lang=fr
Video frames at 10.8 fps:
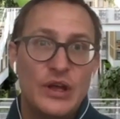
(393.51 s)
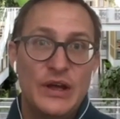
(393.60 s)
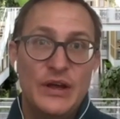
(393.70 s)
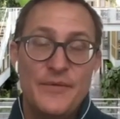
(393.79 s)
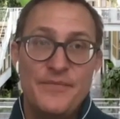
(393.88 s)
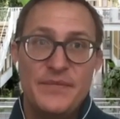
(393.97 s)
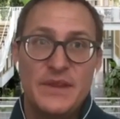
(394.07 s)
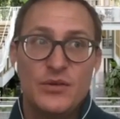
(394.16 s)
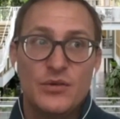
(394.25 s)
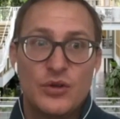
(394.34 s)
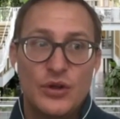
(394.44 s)
Euh,
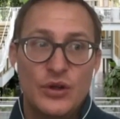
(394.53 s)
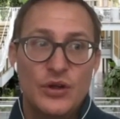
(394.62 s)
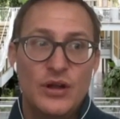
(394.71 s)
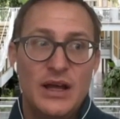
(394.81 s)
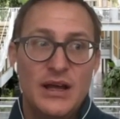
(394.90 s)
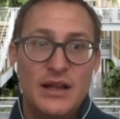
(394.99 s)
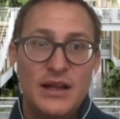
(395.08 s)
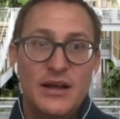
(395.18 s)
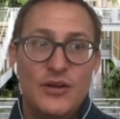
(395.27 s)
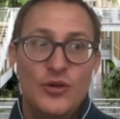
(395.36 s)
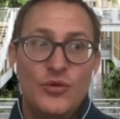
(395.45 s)
donc, euh,
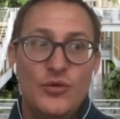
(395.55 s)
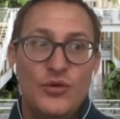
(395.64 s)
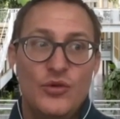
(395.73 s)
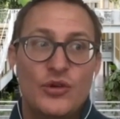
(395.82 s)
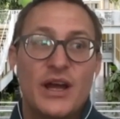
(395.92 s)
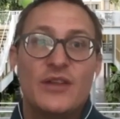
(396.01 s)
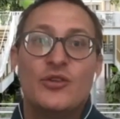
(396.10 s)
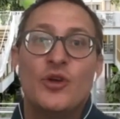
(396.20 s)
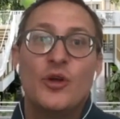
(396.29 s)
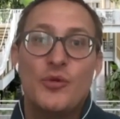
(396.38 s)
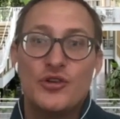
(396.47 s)
le, cadre de
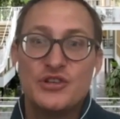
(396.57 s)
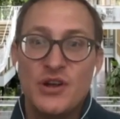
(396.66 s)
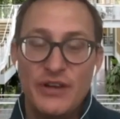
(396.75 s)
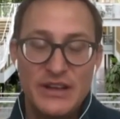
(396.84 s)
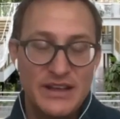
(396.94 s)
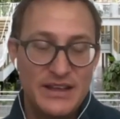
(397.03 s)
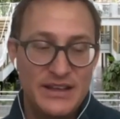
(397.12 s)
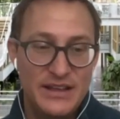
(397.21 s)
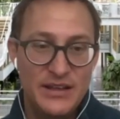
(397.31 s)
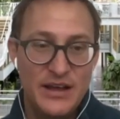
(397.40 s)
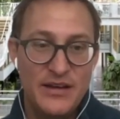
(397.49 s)
notre projet, en fait,
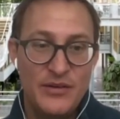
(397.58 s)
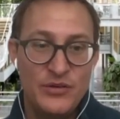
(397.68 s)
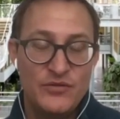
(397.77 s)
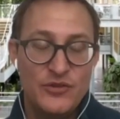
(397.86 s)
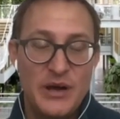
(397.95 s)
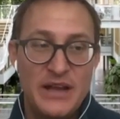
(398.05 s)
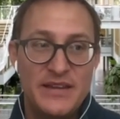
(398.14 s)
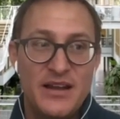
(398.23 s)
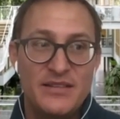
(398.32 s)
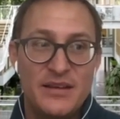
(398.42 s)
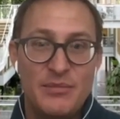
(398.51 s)
euh, au niveau de Parietal,
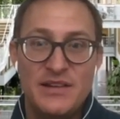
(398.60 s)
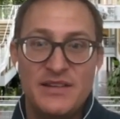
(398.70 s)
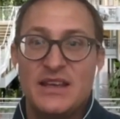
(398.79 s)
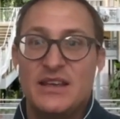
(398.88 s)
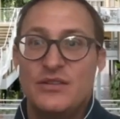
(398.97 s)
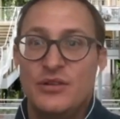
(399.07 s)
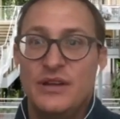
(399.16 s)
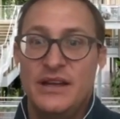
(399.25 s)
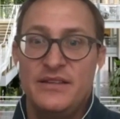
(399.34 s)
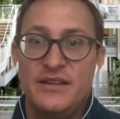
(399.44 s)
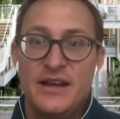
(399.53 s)
elle s'appelait Scikit
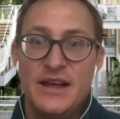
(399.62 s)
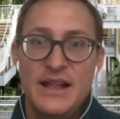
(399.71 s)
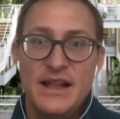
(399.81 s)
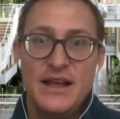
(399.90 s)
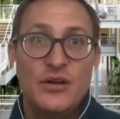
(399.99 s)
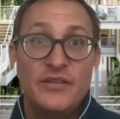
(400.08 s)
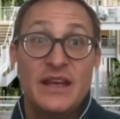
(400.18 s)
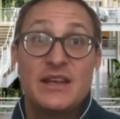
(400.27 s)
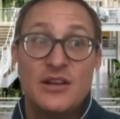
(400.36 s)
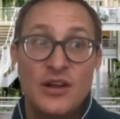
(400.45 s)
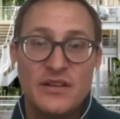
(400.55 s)
EDS.
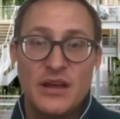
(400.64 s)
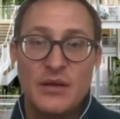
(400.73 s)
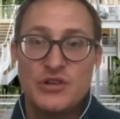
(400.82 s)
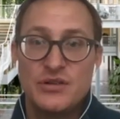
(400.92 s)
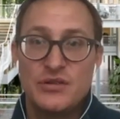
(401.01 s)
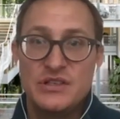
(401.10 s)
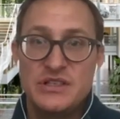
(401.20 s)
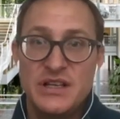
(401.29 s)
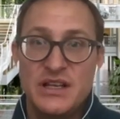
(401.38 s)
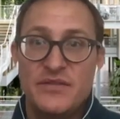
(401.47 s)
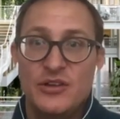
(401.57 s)
Scikit Learn, c'est un projet
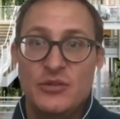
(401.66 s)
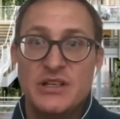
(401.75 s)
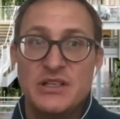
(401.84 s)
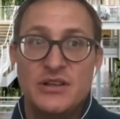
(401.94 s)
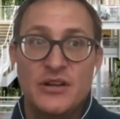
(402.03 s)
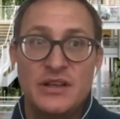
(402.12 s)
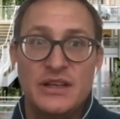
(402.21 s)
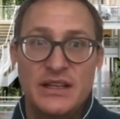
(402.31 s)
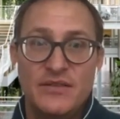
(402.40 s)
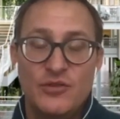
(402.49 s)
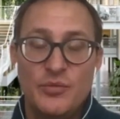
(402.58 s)
logiciel qui fait du machine learning qui est
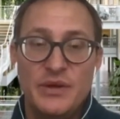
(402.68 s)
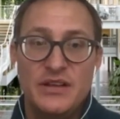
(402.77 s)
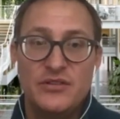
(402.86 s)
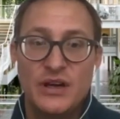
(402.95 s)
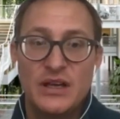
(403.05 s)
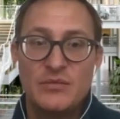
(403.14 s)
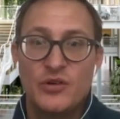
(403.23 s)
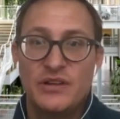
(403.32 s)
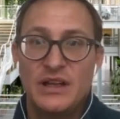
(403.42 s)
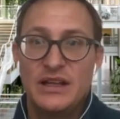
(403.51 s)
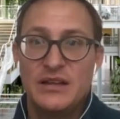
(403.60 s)
développé historiquement au
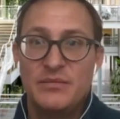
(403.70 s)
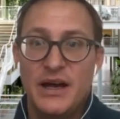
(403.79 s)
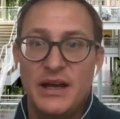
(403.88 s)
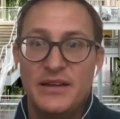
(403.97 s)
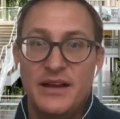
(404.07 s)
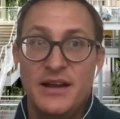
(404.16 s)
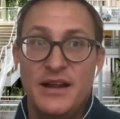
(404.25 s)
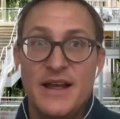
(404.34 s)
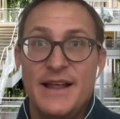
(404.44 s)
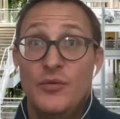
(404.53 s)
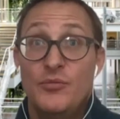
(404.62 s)
sein de l'équipe Parietal
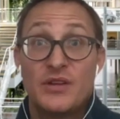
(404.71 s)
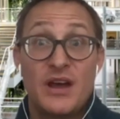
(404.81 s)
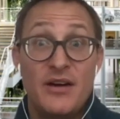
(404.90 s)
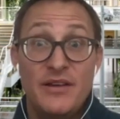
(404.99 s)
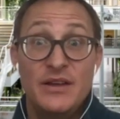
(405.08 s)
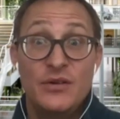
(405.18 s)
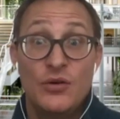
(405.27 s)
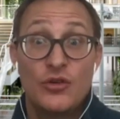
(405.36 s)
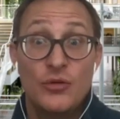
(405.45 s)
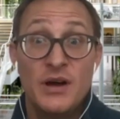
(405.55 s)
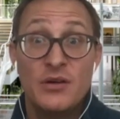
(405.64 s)
pour travailler en
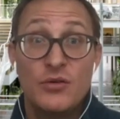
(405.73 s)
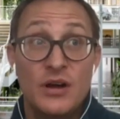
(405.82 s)
commun.